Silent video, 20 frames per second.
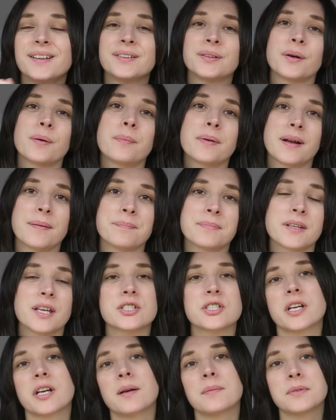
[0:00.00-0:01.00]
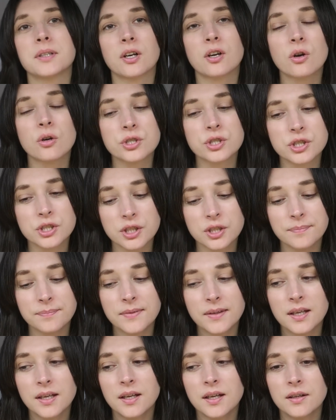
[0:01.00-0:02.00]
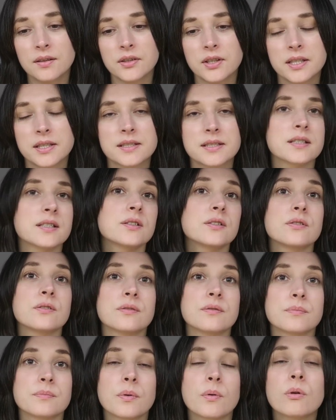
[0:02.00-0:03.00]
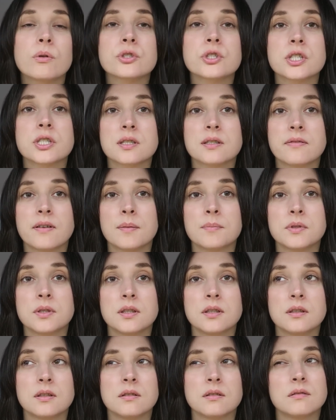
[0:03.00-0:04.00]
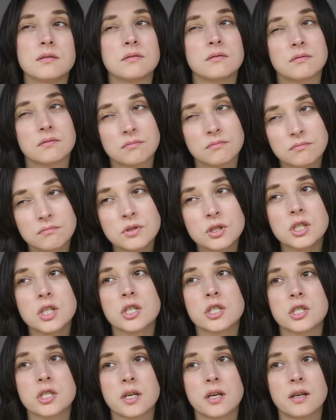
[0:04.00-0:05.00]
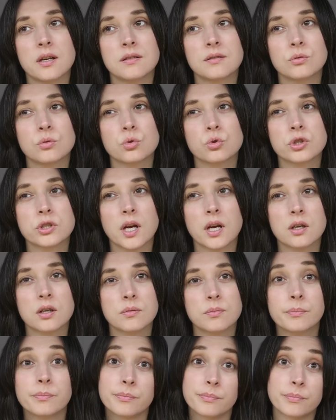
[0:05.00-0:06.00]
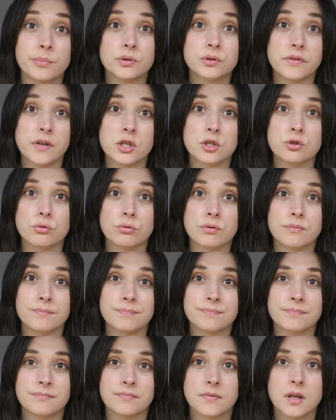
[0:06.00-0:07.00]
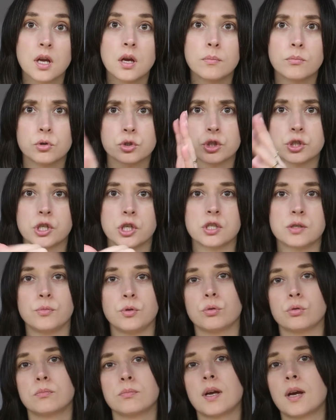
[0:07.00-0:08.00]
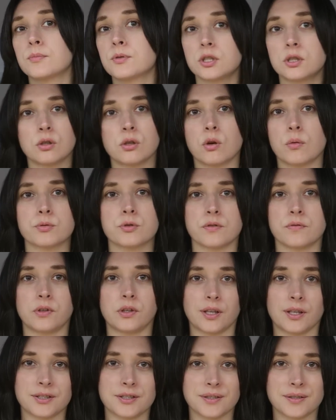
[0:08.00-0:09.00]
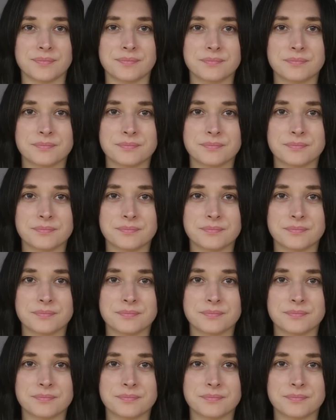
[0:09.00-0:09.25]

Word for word: Dobra, ja czekam na gości, więc połączę się z Wami, myślę, że już tak pod wieczór. może 6 minut, miałam się tylko przywitać.